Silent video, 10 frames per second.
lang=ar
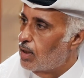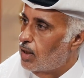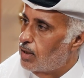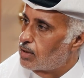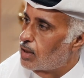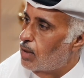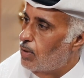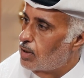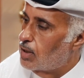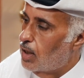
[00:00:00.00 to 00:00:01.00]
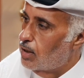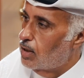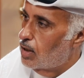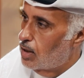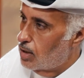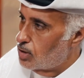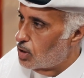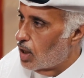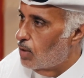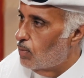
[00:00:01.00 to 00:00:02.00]
احنا نتكلم حتى عن
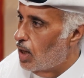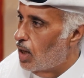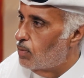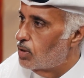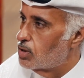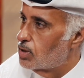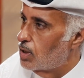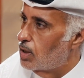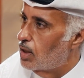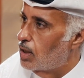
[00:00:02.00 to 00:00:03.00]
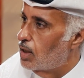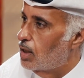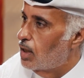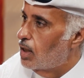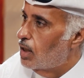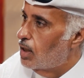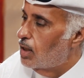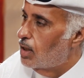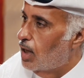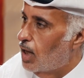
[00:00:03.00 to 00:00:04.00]
شراء الملابس نعم نعم هو طبعا
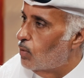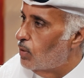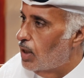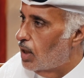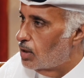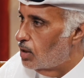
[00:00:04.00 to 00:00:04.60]
العيد الحلويات